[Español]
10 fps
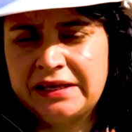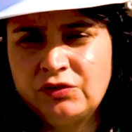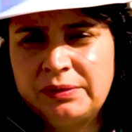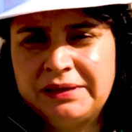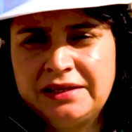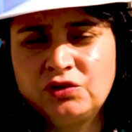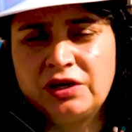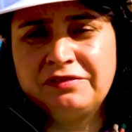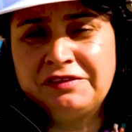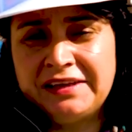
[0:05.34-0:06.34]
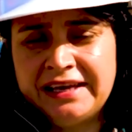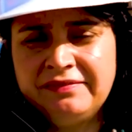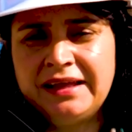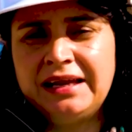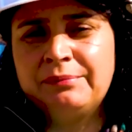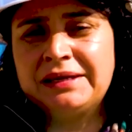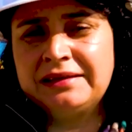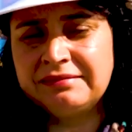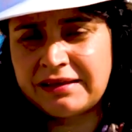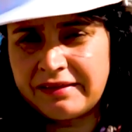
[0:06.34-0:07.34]
acompañando al ministro de Vivienda, la
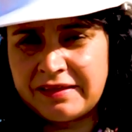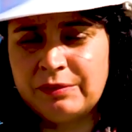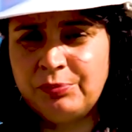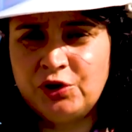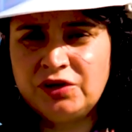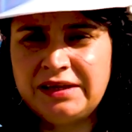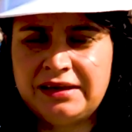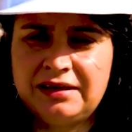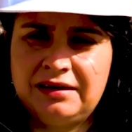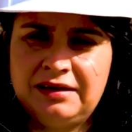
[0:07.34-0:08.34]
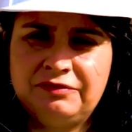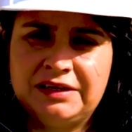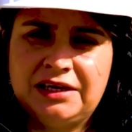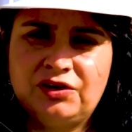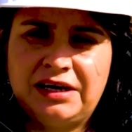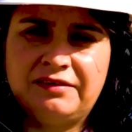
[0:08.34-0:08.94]
ministra de Deporte, quienes vinieron